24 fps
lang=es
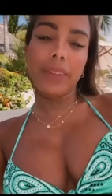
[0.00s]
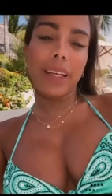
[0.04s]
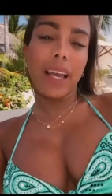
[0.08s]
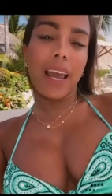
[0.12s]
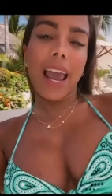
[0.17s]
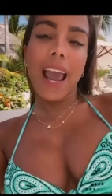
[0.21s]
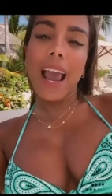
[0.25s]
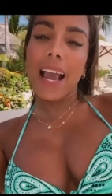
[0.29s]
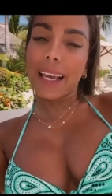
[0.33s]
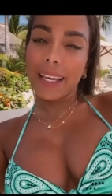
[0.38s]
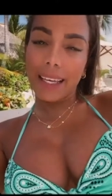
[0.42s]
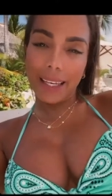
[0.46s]

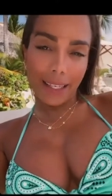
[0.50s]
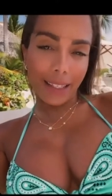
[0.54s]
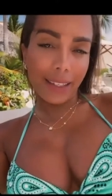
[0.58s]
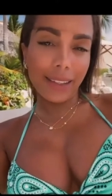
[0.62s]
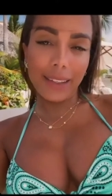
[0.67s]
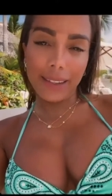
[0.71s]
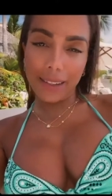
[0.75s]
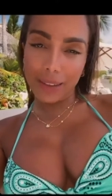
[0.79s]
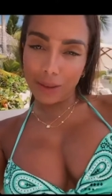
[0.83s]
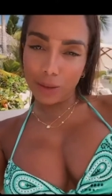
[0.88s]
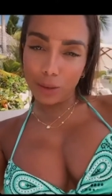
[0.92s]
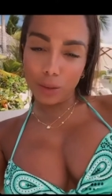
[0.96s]

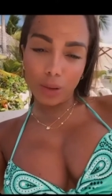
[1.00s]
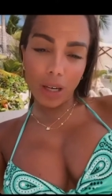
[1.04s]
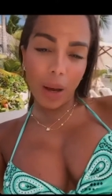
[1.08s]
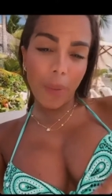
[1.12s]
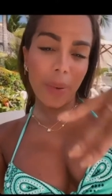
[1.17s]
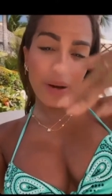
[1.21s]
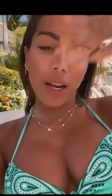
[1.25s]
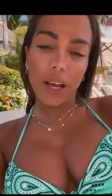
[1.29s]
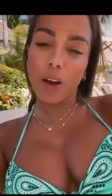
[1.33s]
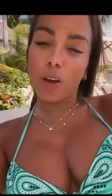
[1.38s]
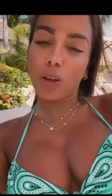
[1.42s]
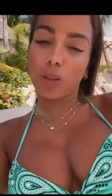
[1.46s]
X, una,
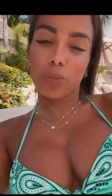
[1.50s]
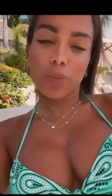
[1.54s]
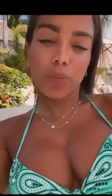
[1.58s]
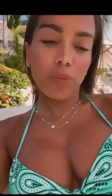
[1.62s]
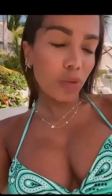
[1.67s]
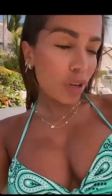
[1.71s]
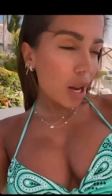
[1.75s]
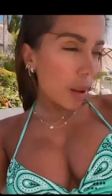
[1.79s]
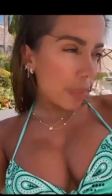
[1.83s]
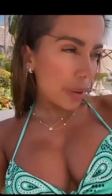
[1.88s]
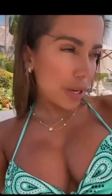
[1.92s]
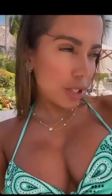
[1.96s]

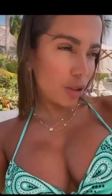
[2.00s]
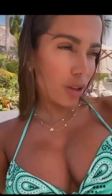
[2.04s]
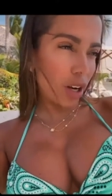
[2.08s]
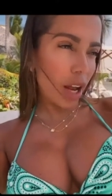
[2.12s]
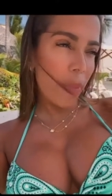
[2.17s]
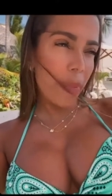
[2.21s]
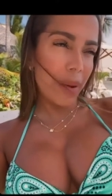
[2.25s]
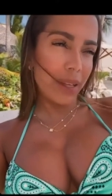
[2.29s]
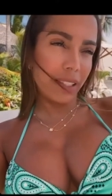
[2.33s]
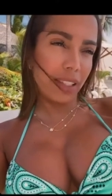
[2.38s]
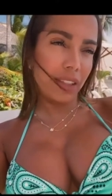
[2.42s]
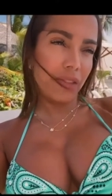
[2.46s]
una persona
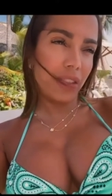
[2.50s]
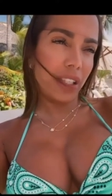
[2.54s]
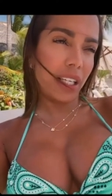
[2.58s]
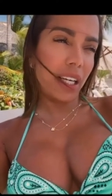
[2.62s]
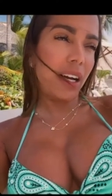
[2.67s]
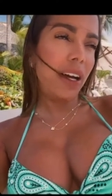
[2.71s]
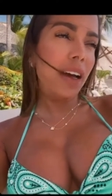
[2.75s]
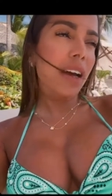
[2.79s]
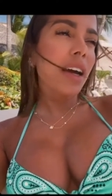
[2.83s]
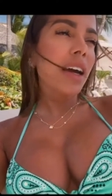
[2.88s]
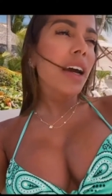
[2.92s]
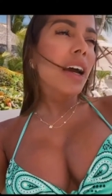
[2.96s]
específica,
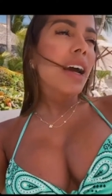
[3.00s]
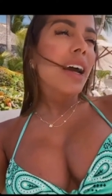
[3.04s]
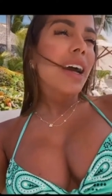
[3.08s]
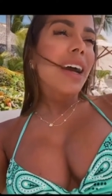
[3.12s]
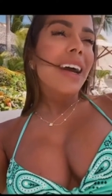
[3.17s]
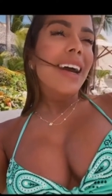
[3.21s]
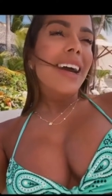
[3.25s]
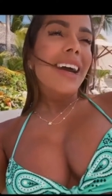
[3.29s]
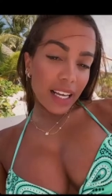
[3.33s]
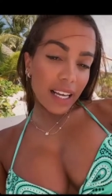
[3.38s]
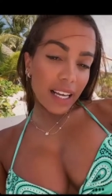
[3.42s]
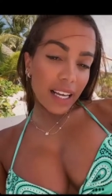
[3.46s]

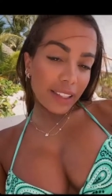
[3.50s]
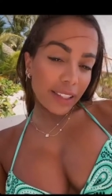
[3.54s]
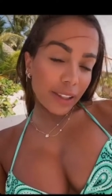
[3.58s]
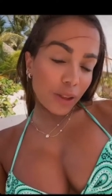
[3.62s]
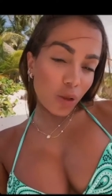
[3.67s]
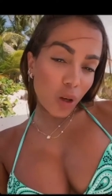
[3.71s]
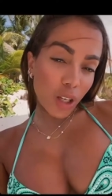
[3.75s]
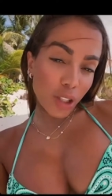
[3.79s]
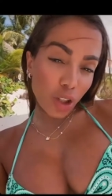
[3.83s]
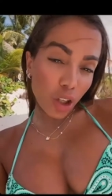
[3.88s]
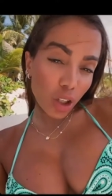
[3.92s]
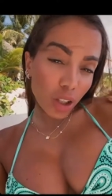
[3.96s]

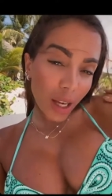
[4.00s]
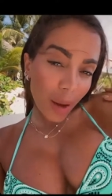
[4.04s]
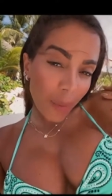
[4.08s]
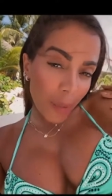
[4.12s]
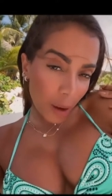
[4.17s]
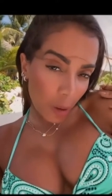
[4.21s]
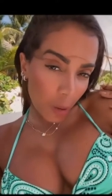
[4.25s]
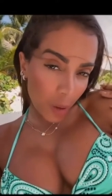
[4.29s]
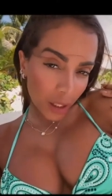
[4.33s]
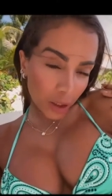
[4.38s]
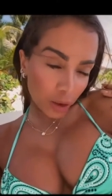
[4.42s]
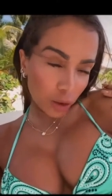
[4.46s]
la razón que
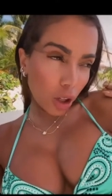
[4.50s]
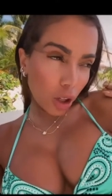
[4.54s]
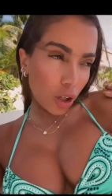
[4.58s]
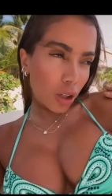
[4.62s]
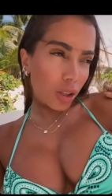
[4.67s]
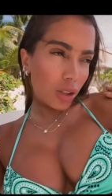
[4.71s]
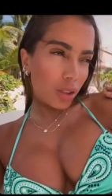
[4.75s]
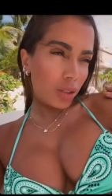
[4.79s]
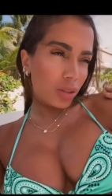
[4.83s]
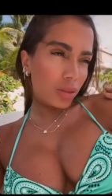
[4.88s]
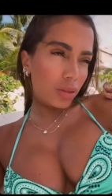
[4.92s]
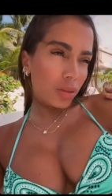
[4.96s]
me
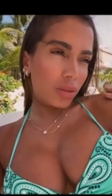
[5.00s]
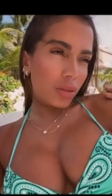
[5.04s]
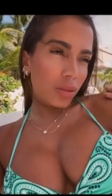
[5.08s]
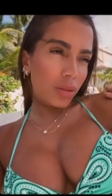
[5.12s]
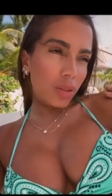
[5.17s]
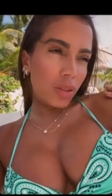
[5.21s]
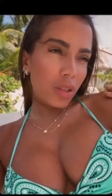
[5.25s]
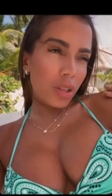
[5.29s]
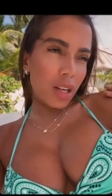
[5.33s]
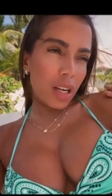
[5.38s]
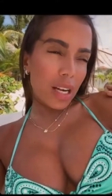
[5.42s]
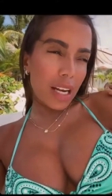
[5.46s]
contó
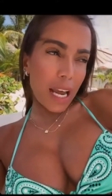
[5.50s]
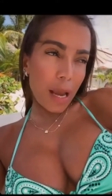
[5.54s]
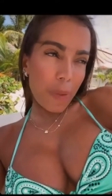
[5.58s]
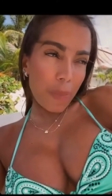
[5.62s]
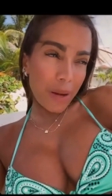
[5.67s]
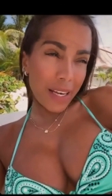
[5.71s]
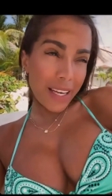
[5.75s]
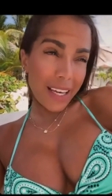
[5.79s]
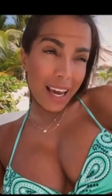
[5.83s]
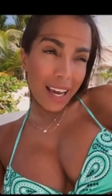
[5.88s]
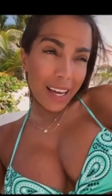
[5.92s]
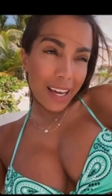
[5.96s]
le
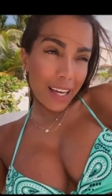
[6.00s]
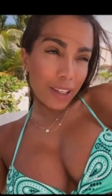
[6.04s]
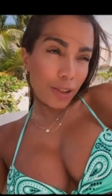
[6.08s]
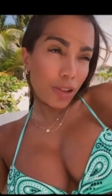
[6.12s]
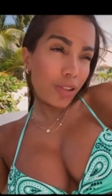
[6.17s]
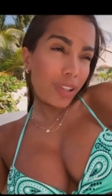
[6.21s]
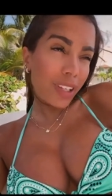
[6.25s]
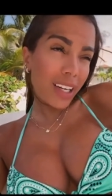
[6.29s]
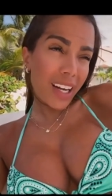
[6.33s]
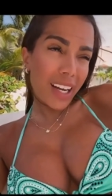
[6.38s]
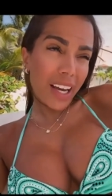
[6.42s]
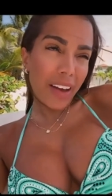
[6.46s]
expliqué que
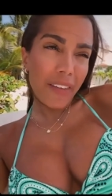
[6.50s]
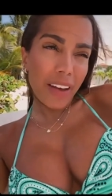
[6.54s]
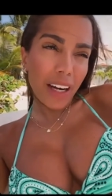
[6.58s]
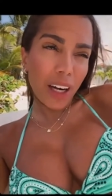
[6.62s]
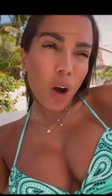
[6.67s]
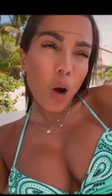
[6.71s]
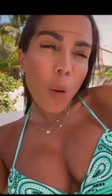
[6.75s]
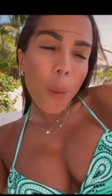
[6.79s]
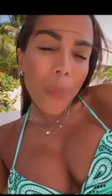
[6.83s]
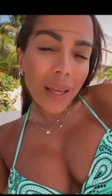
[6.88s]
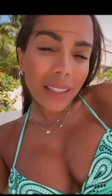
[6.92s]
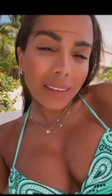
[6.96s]
esto tiene que ver
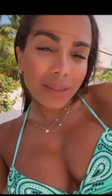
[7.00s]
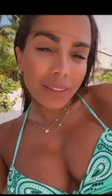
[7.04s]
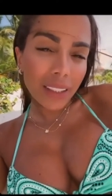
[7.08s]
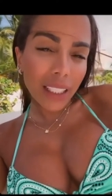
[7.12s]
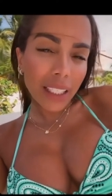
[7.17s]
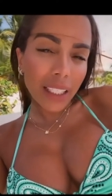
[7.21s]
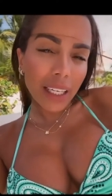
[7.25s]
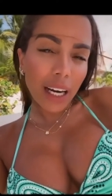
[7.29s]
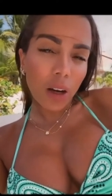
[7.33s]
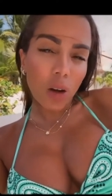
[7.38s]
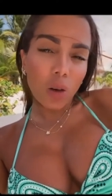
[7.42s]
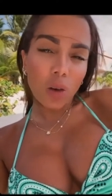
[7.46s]
con
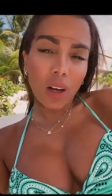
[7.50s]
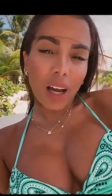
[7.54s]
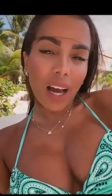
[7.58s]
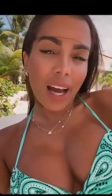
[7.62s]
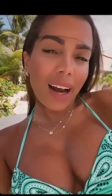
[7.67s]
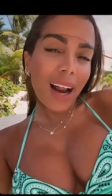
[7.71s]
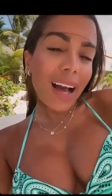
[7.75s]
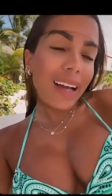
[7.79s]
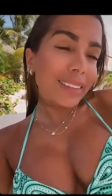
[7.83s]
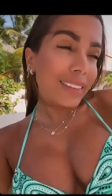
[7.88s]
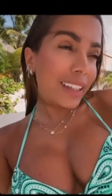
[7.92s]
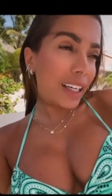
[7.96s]
mentira, con
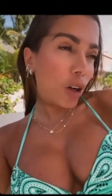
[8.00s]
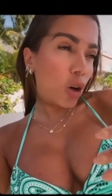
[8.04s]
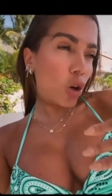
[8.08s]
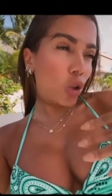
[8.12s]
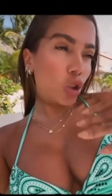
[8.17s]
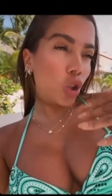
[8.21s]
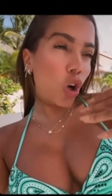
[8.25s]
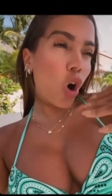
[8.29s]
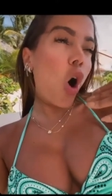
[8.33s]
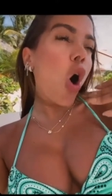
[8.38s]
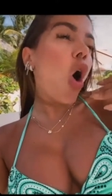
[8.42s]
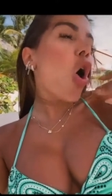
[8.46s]
carácter,
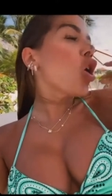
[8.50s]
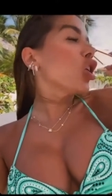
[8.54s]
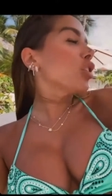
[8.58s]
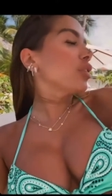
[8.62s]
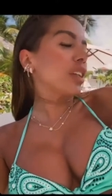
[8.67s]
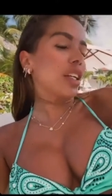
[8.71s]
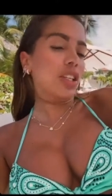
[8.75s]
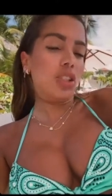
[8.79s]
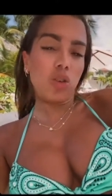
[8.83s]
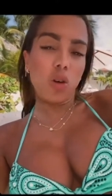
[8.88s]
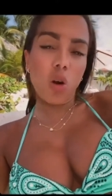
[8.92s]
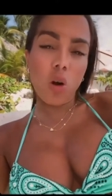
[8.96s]
con
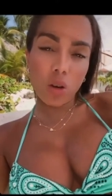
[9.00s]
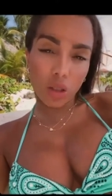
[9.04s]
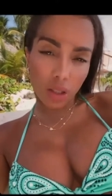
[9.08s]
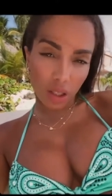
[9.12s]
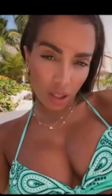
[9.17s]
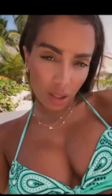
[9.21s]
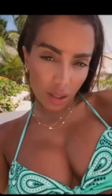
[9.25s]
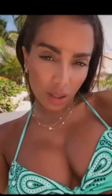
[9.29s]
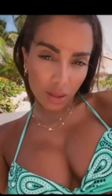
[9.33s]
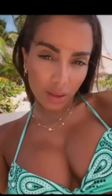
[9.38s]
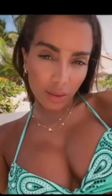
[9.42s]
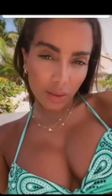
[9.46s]
otras
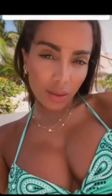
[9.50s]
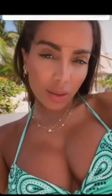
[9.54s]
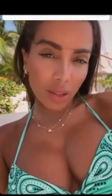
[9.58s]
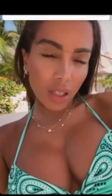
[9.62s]
cosas.